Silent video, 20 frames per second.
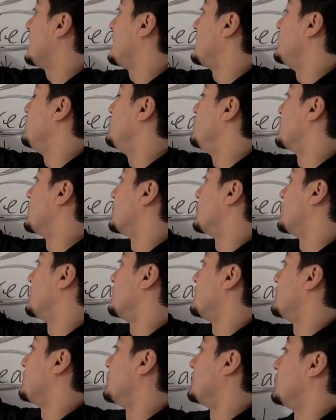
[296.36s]
ね。
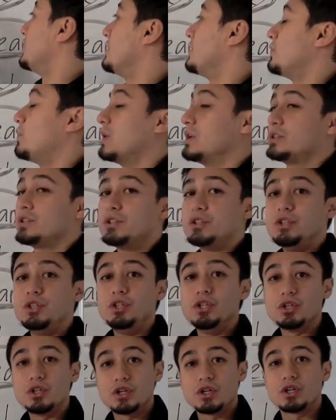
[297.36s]
your. What's
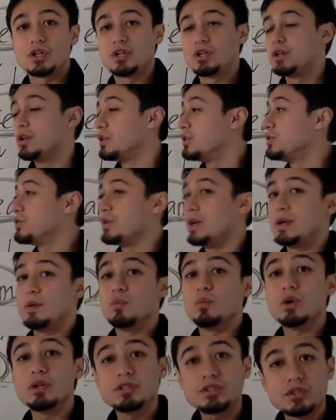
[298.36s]
your
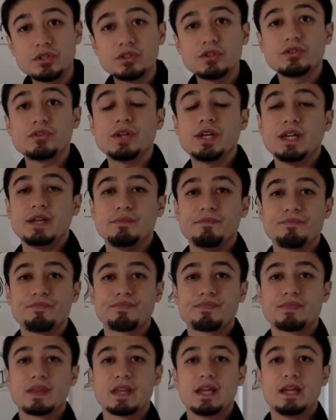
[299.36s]
dream? What's your dream?
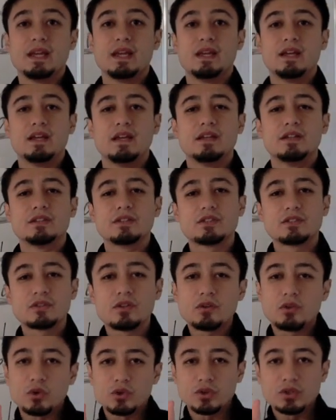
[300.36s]

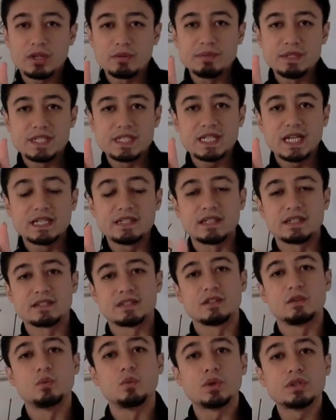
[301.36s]
すごく音が短いんで
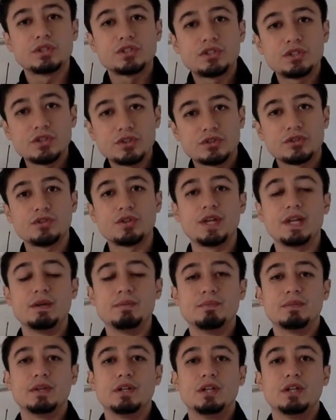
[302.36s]
す。What's your
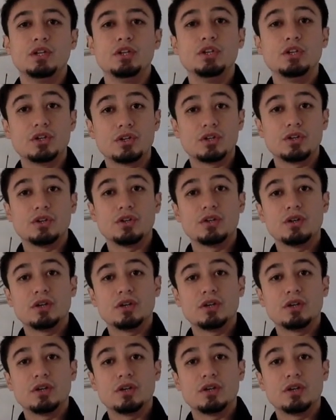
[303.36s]
dream? your.